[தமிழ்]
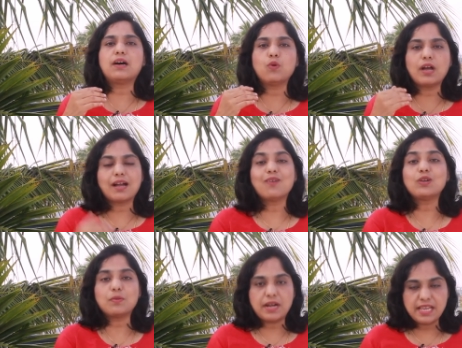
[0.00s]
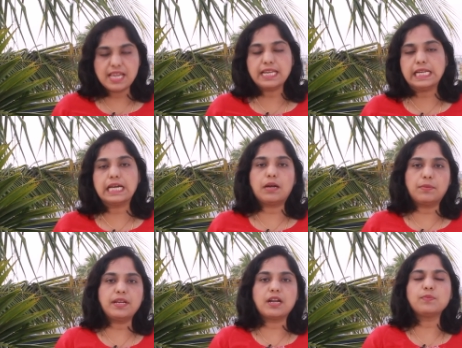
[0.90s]
உங்கள் அக்கௌண்ட்டில் மணியே இல்லை
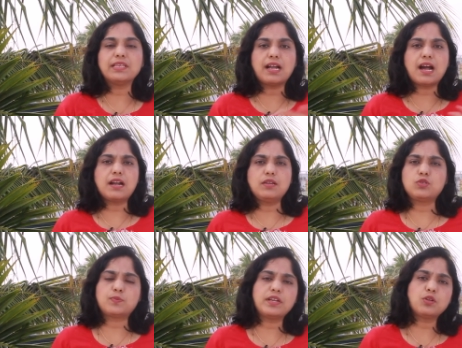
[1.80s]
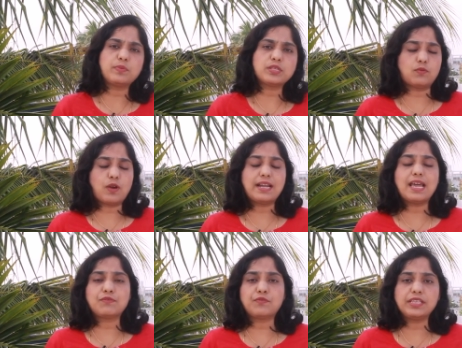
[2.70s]
அப்படின்னாலும் இந்த கார்டை யூஸ் பண்ணி ருபீஸ் ஒன்
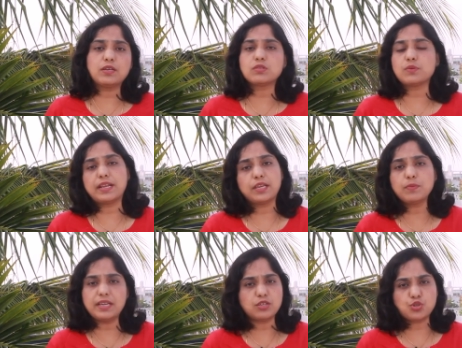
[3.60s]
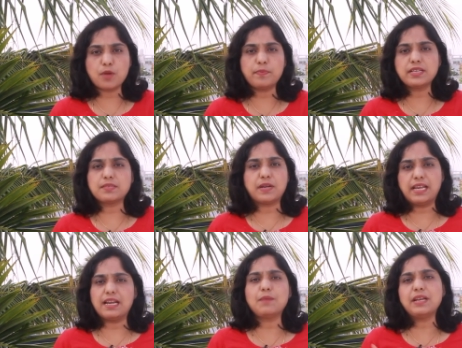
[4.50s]
லேக் ஃபிஃப்டி தௌசண்ட் வரைக்கும் நீங்கள் ஷாப்பிங்ஸ்
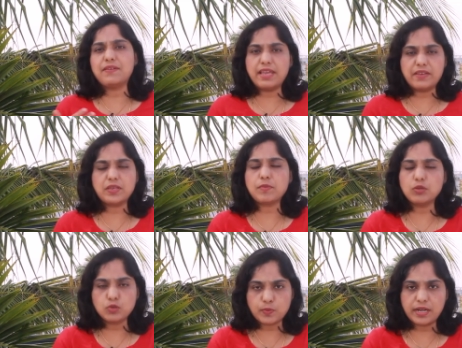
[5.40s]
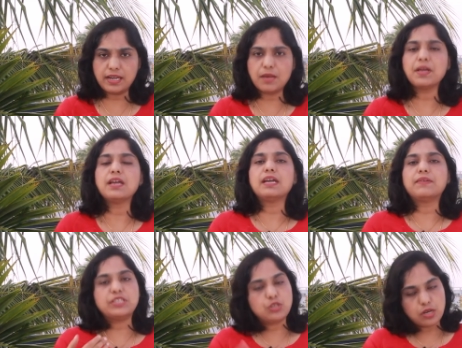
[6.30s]
பண்ணிக்கலாம் இல்லை வேறு விதமாக யூஸ் பண்ணிக்கலாம்
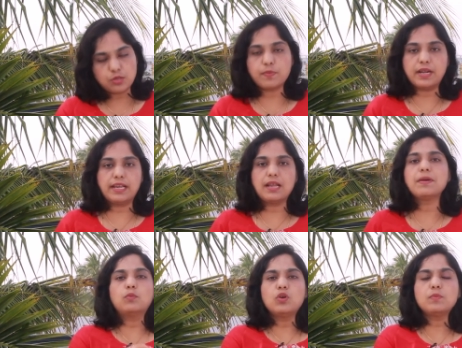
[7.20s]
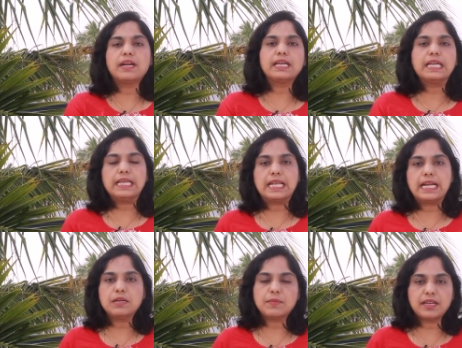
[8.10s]
வித்ட்ராஸும் பண்ணிக்கலாம் மூணு மடங்கு இல்லை
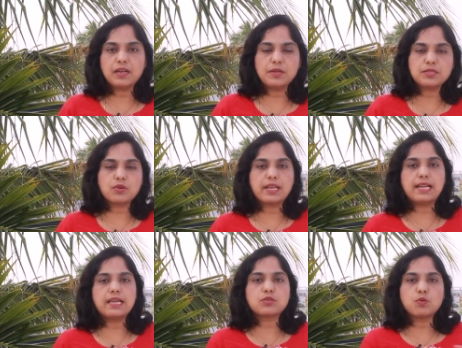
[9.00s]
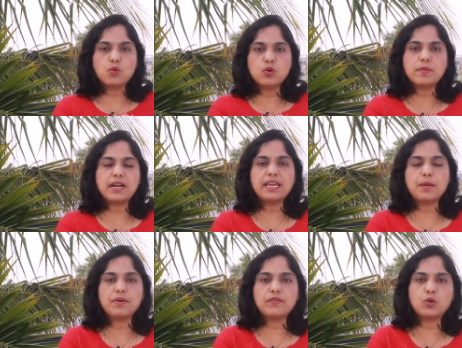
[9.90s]
ரெண்டு மடங்கு அப்படின்னு சொன்னேன் இல்லையா ஸோ மூணு மடங்கு
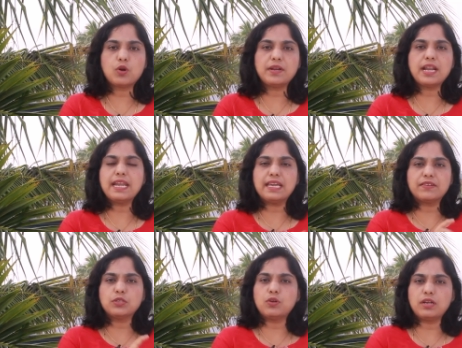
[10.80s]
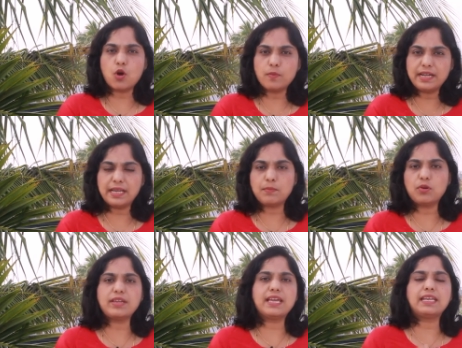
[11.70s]
எப்போ வரும் அப்படின்னா நீங்கள் வந்து ஒரு கவர்மெண்ட்
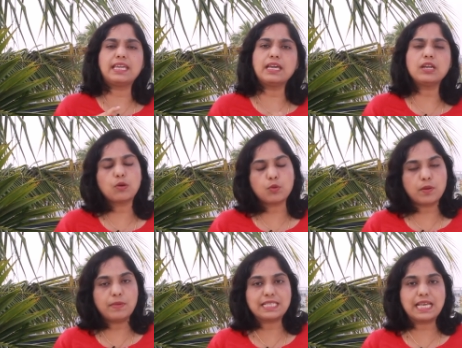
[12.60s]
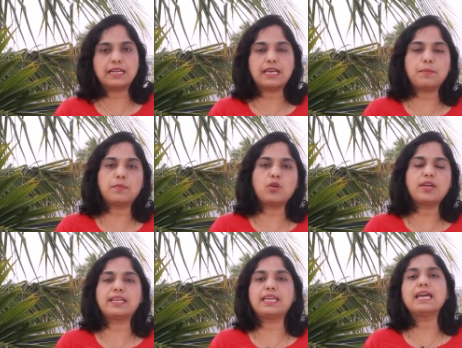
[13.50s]
எம்ப்ளாயாக இருக்கீங்க இல்லை ஒரு பப்ளிக் செக்டர்
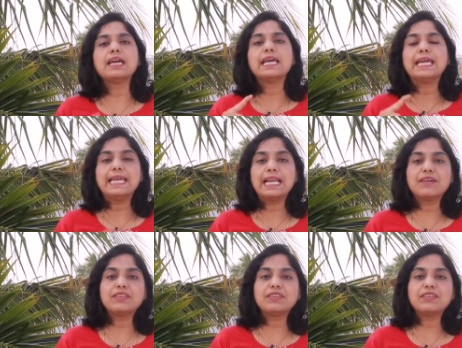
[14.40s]
எம்ப்ளாயாக இருக்கீங்க இல்லைனா